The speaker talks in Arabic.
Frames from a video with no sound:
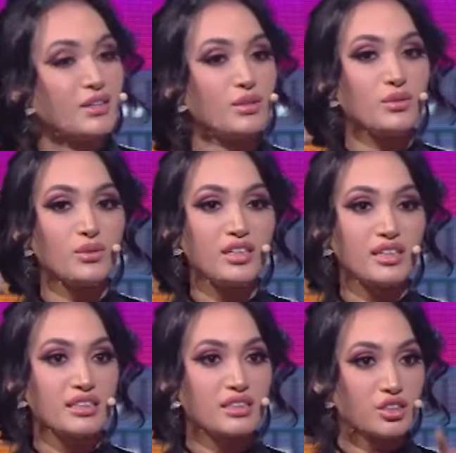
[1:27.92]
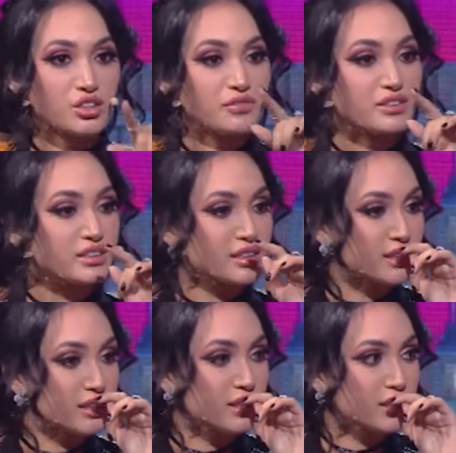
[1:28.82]
وشفت
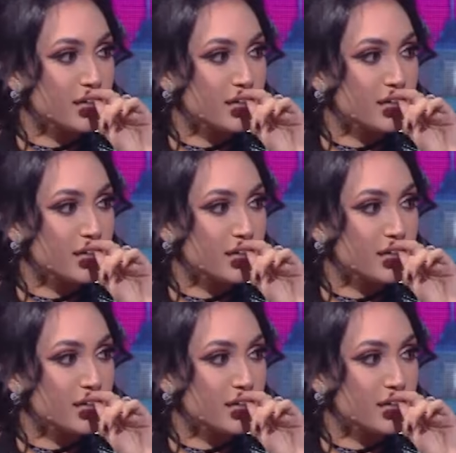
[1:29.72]
آه،